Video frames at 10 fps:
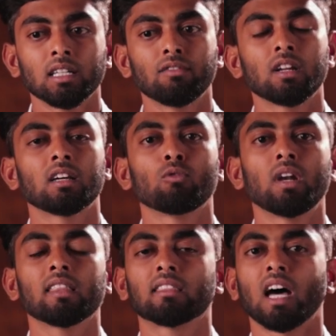இவங்களுக்கு
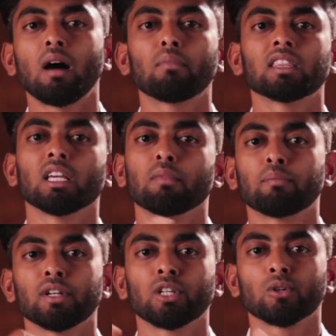உள்ள தாம்பத்தியம்
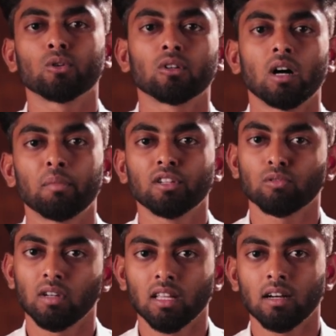எப்படி இருக்கும்
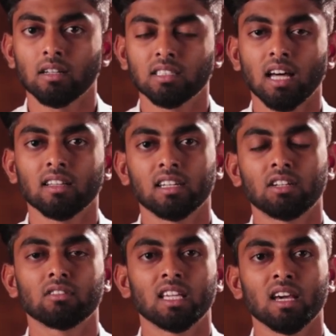அப்படின்னு சொல்லி தான்
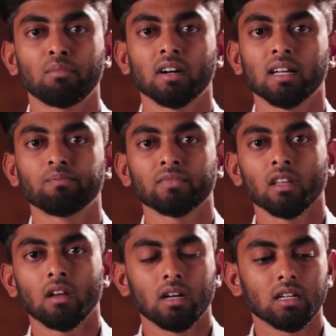ஜாதகர்கிட்ட வந்து கேட்பாங்க
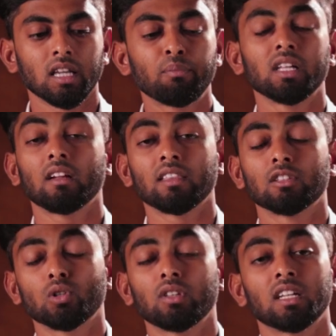எப்படி அந்த
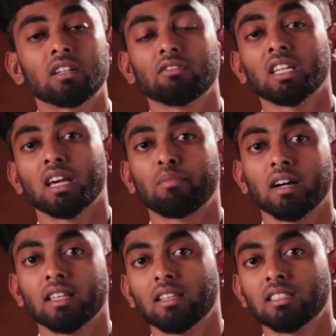ஜோதிடர்கிட்ட வந்து
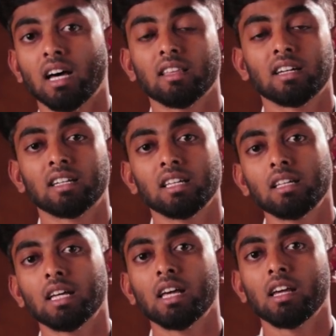கேட்பாங்க இந்த ஜாதகருக்கு
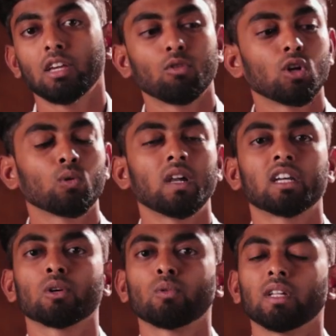இவங்களுக்குள்ளே
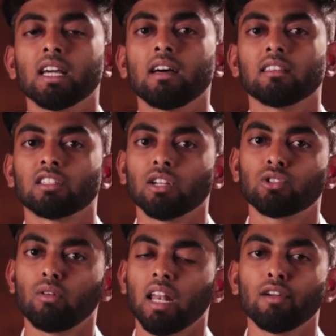இருக்கக்கூடிய அந்த
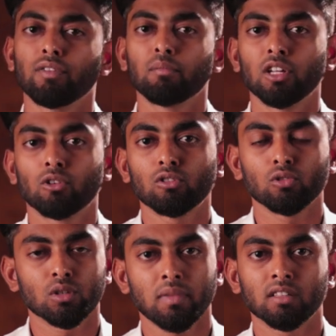செக்ஷுவல் லைஃப் எப்படி
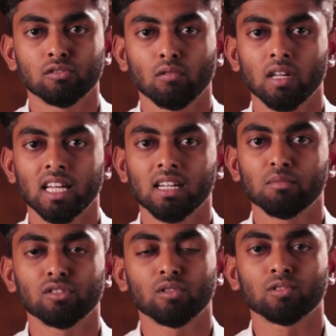இருக்கும்னு கொஞ்சம் பார்த்து சொல்லுங்கள்
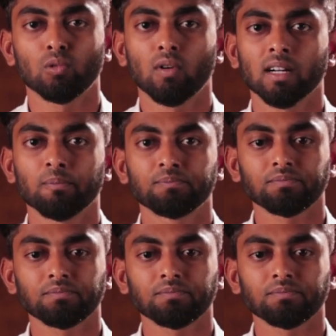அப்படின்னு சொல்லி சொல்லுவாங்க